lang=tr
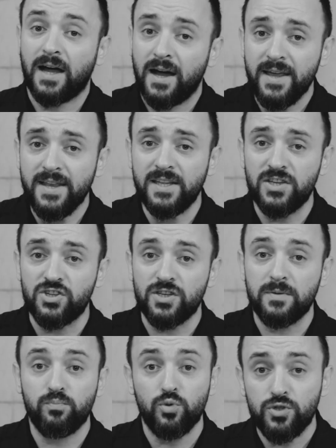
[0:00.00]
Daha
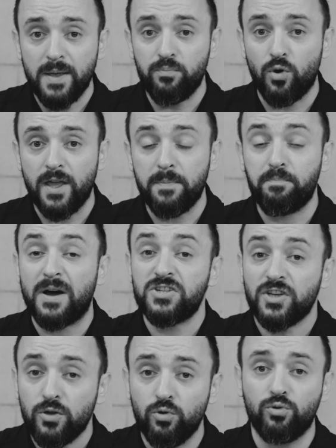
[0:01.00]
ilginci bu sembole
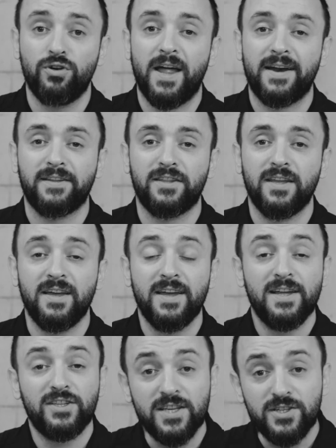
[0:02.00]
başka kültürlerde de
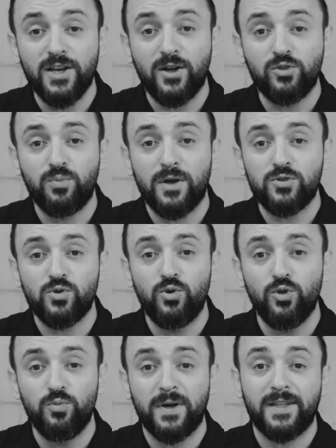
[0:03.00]
teşkilat-ı mahso
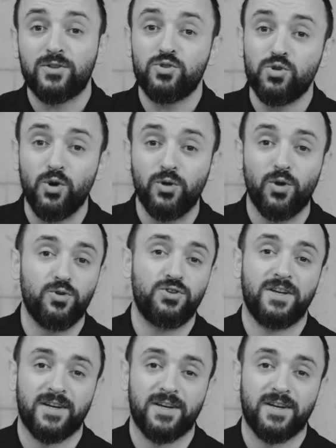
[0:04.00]
kurulmadan çok önce